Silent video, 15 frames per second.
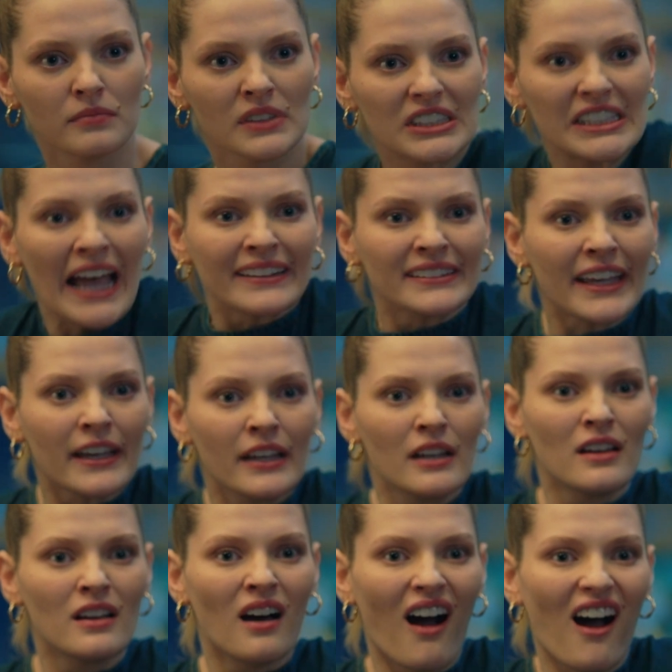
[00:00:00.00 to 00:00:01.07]
ما عم
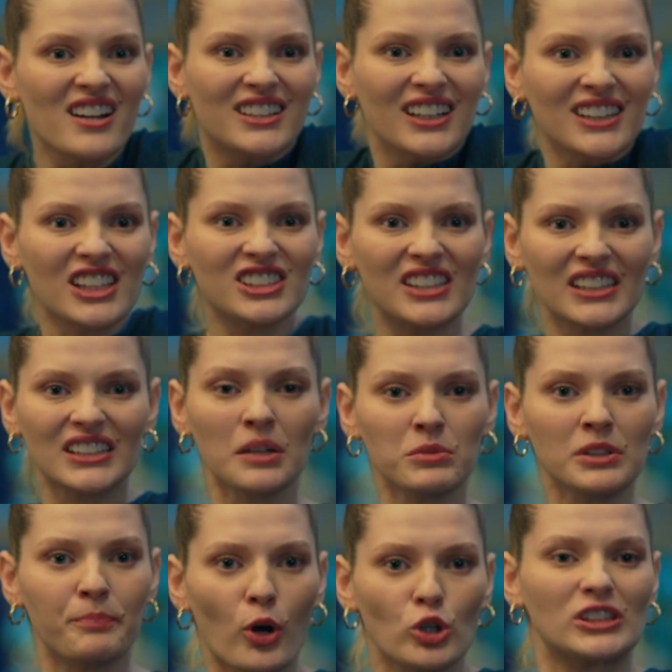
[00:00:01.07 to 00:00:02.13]
بفهمك أنت شو اللي عم
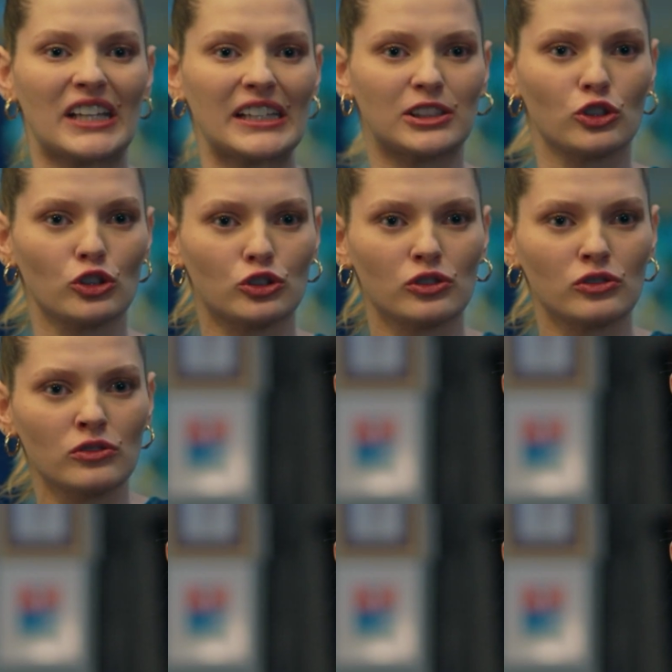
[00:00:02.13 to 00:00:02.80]
تحاولي تساوي؟